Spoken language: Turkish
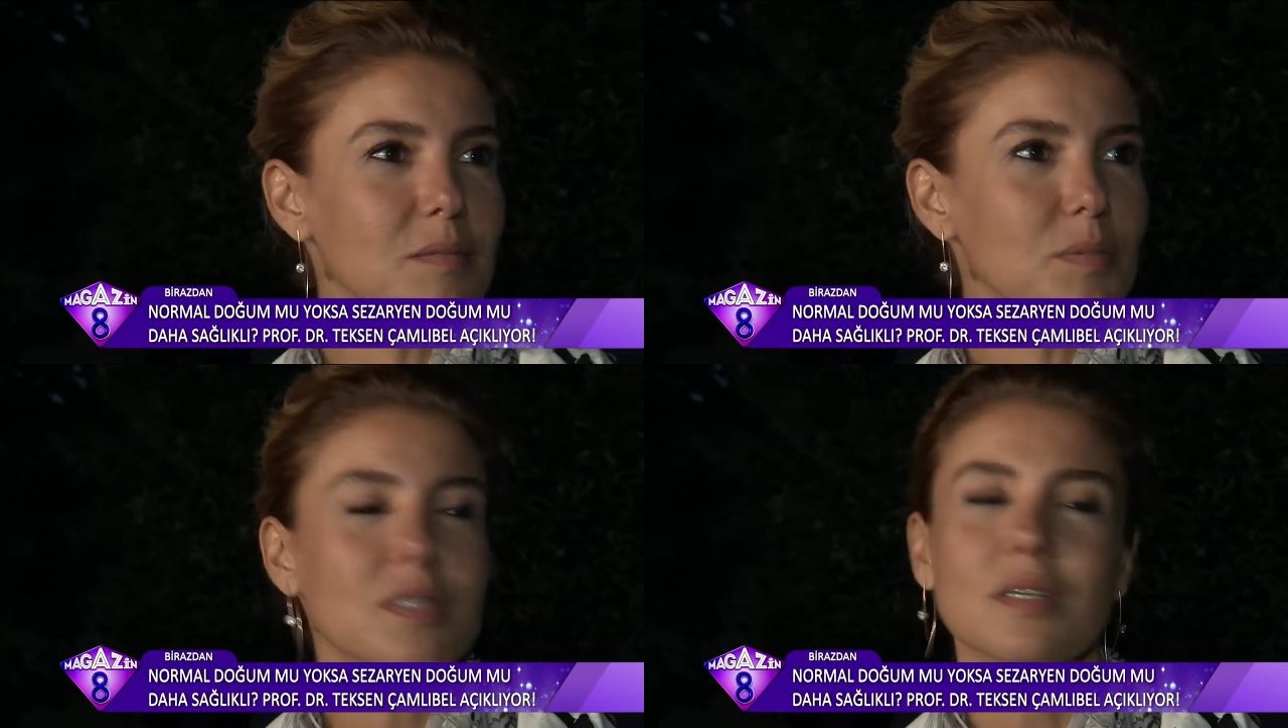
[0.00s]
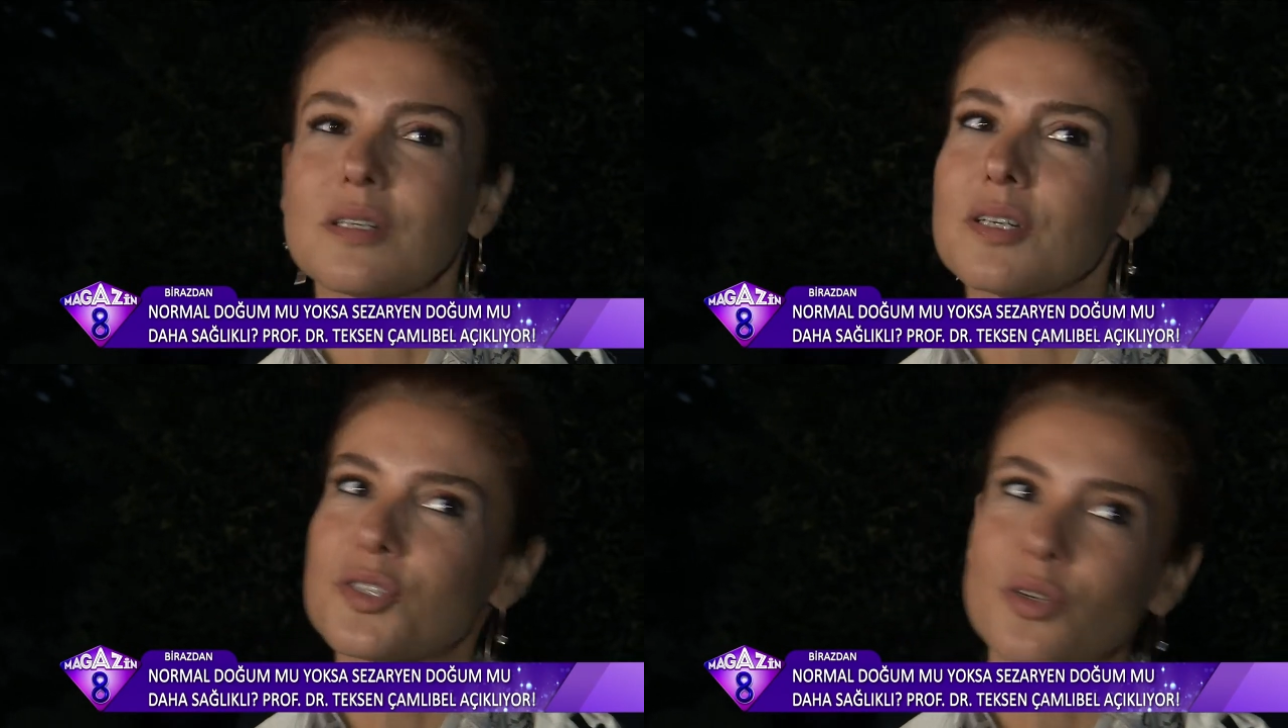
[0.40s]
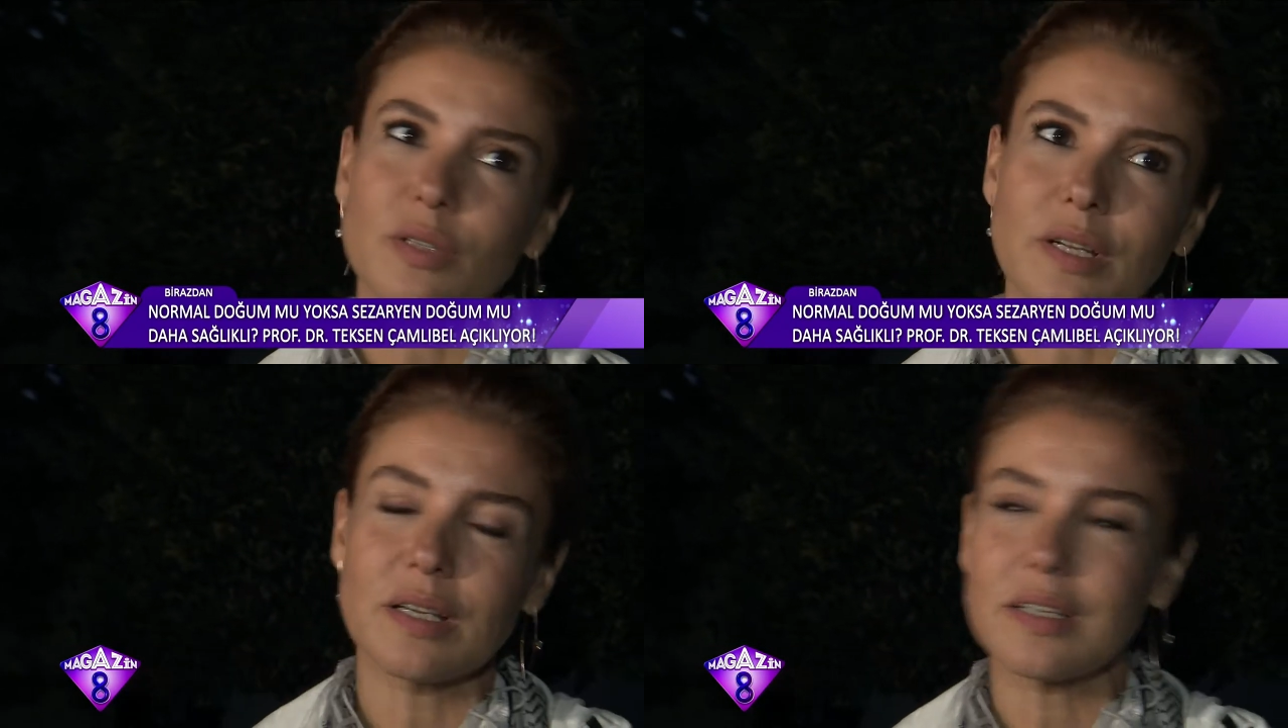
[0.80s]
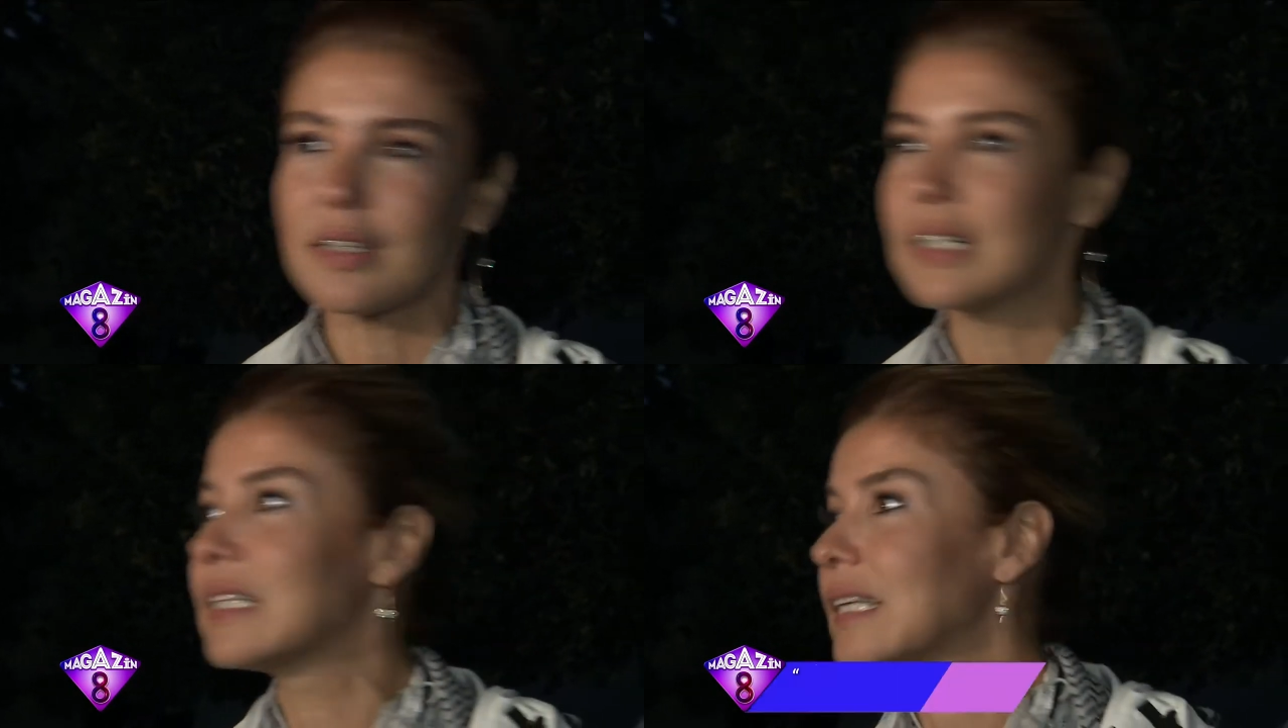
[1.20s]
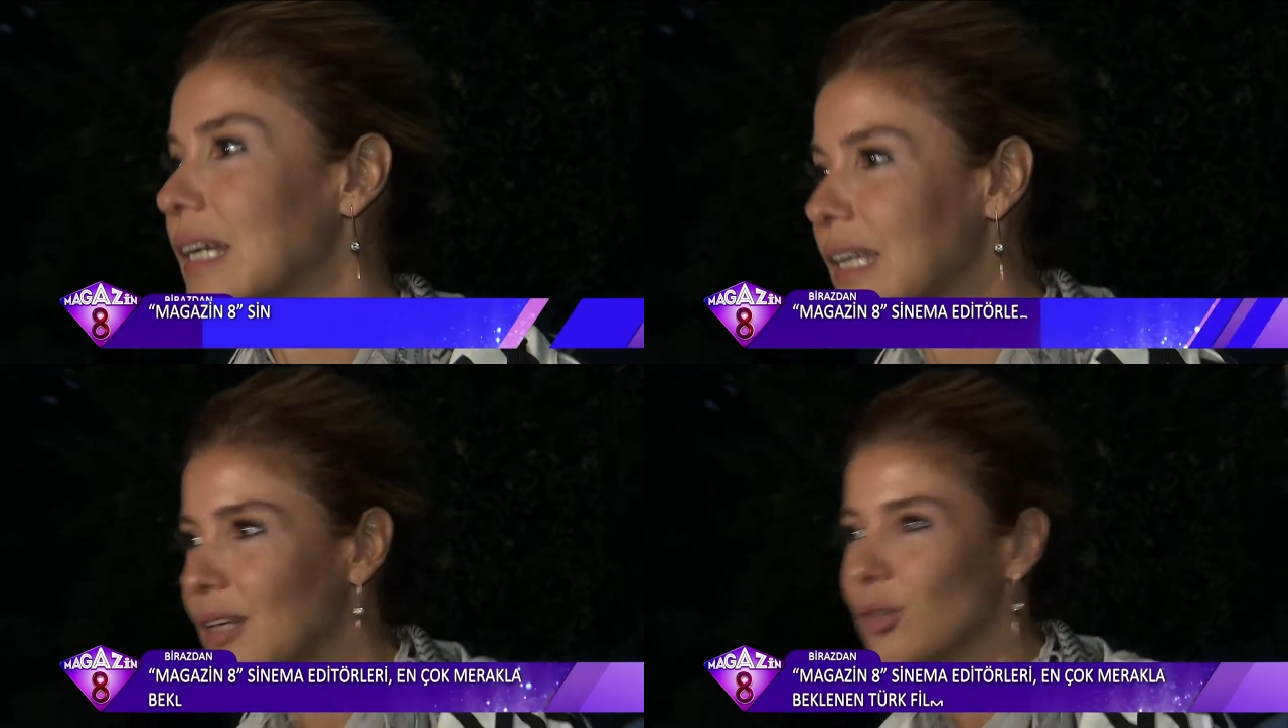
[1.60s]
Biz karikacı olarak, kadın
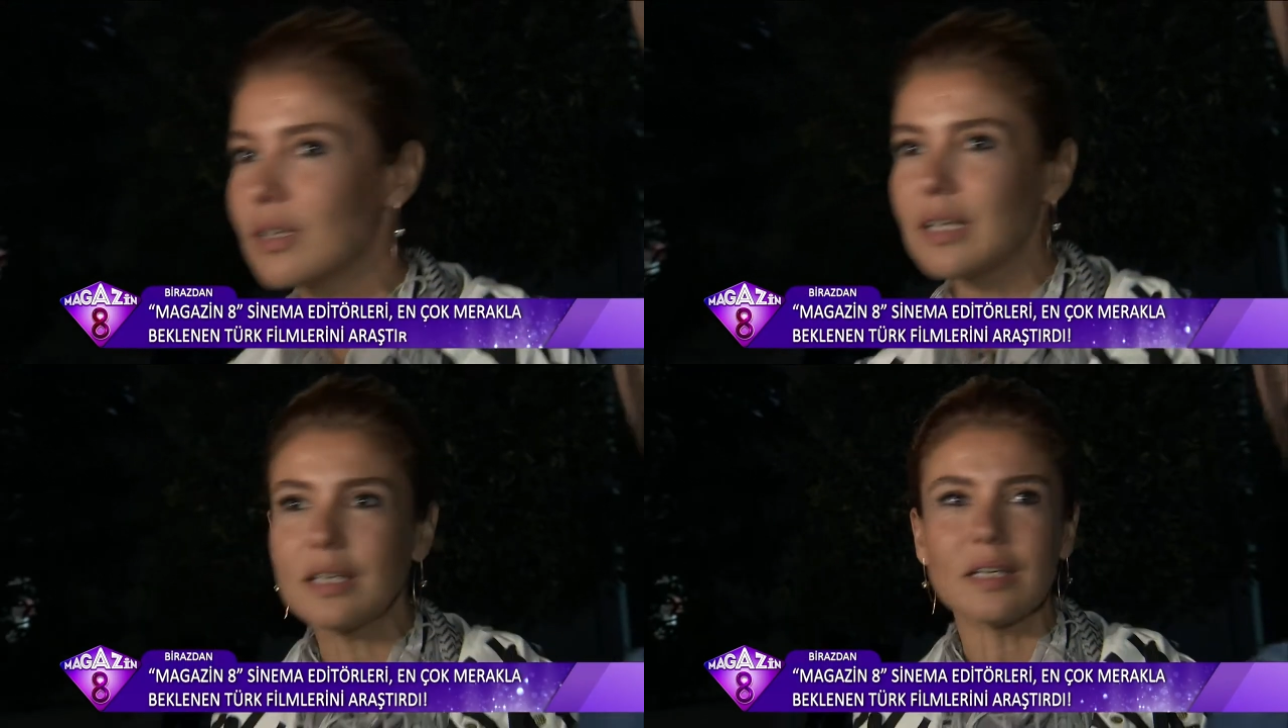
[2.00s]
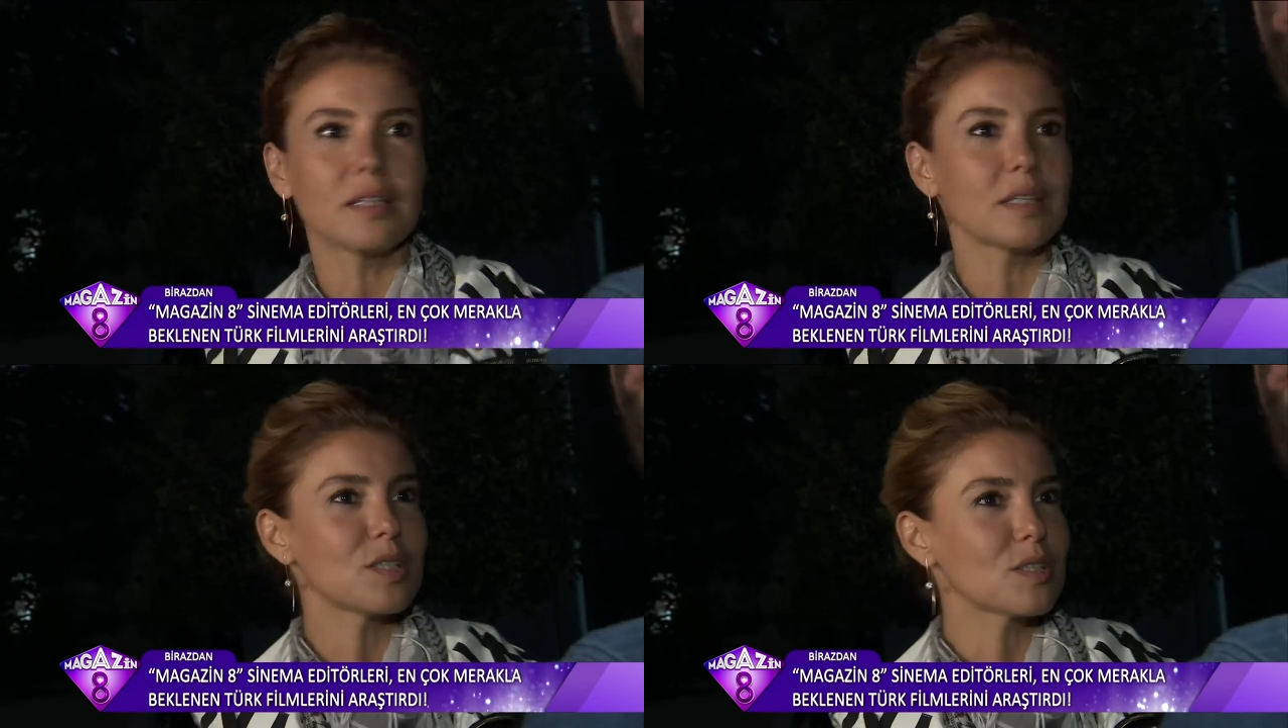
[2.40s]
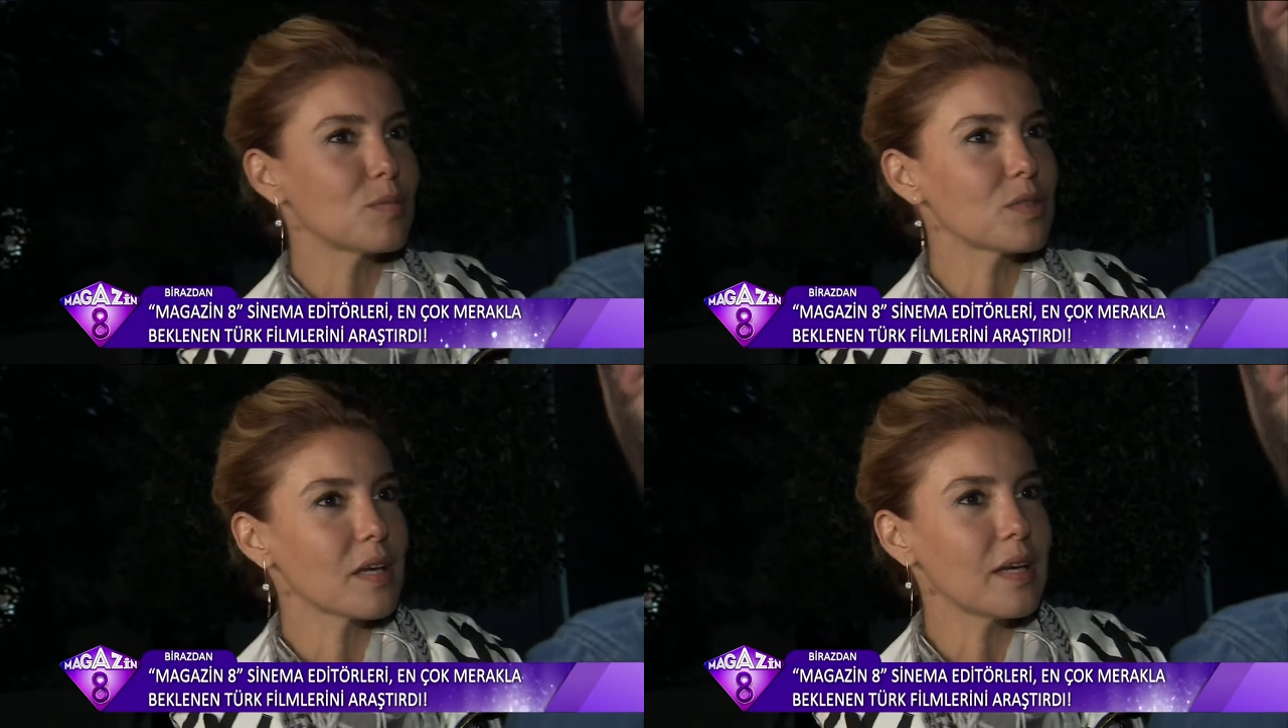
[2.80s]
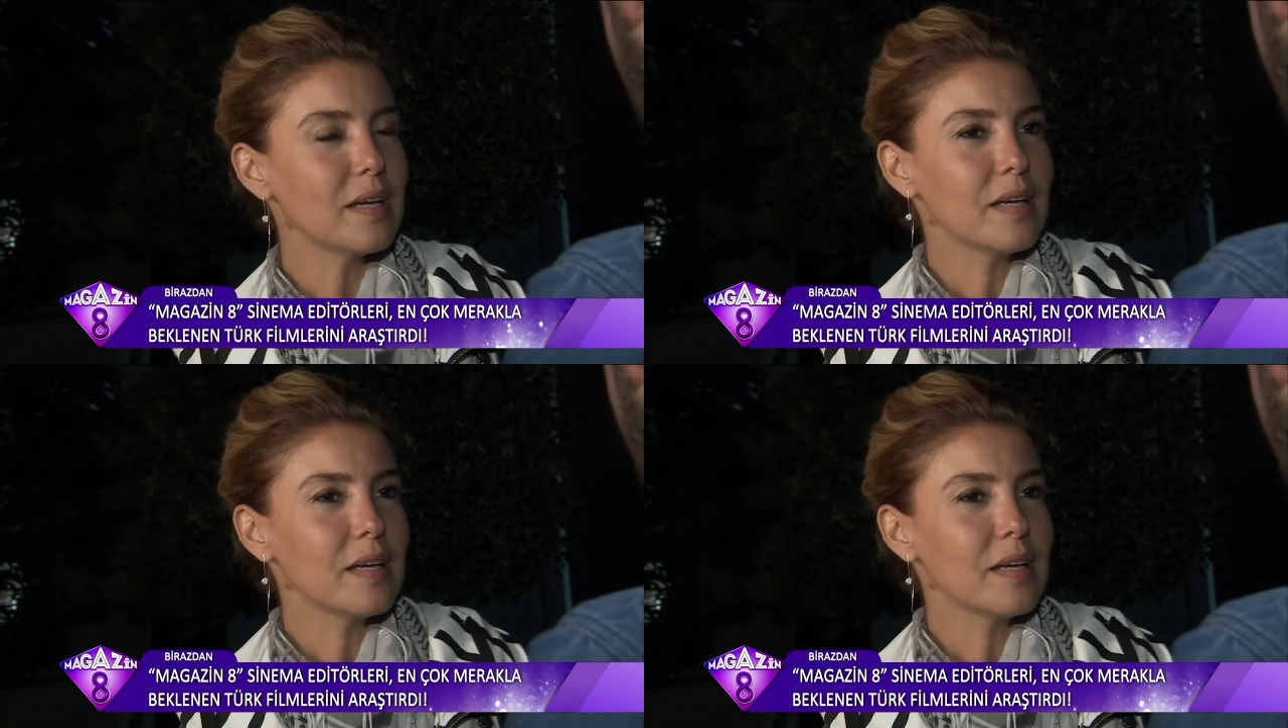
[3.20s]
erkek olarak kendi ilişkimize